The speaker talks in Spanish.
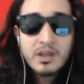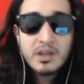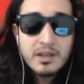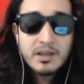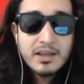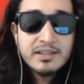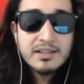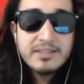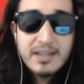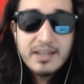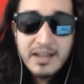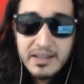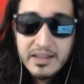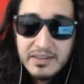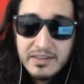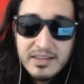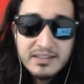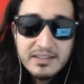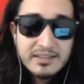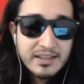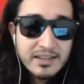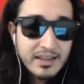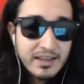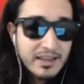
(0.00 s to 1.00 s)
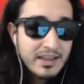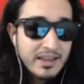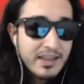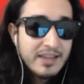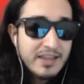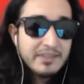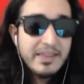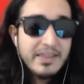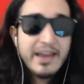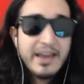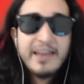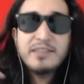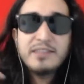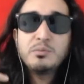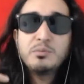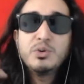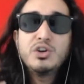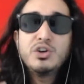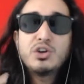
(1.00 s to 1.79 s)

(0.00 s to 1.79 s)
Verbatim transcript: que se le dice, de que es muy